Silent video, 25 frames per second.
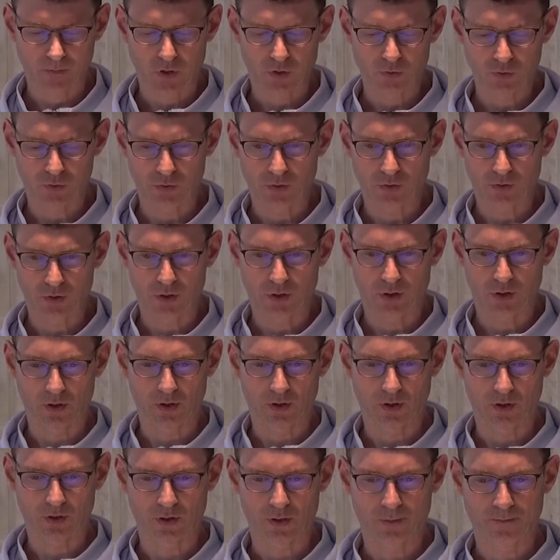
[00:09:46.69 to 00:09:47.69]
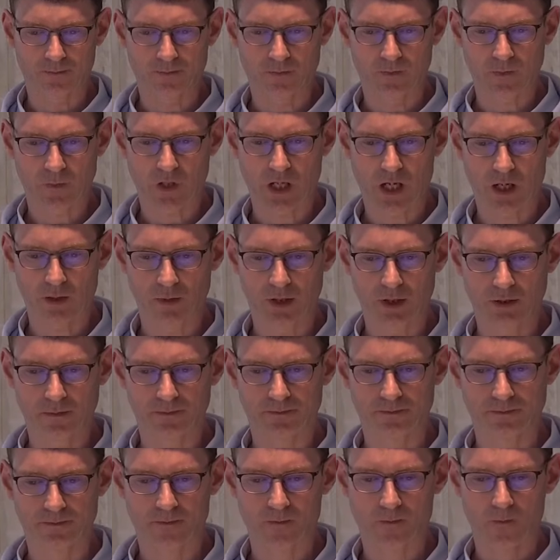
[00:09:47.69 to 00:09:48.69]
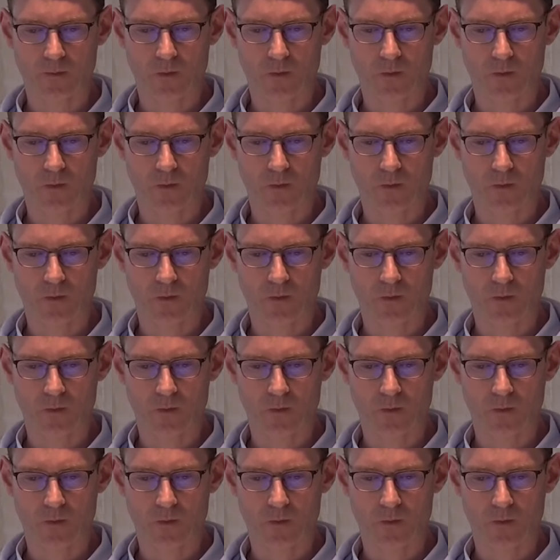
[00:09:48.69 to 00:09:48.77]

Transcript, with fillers: 需呃，他们